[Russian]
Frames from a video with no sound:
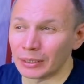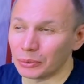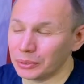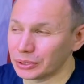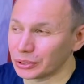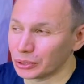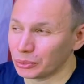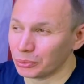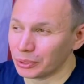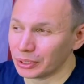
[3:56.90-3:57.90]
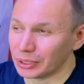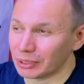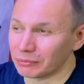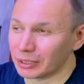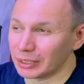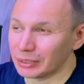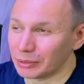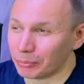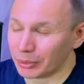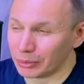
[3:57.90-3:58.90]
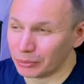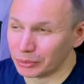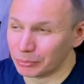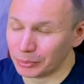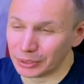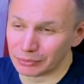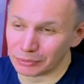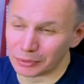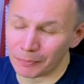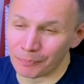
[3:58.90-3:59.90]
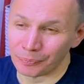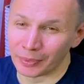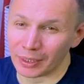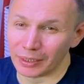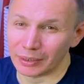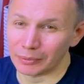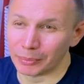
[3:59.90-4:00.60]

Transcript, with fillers: То есть стойки давали определенный призвук. А